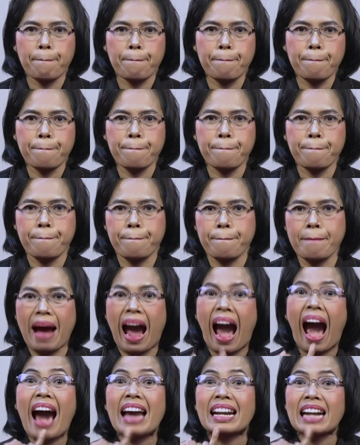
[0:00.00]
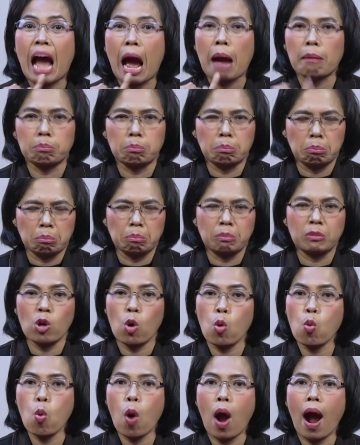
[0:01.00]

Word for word: Saya menyebut itu uang haram.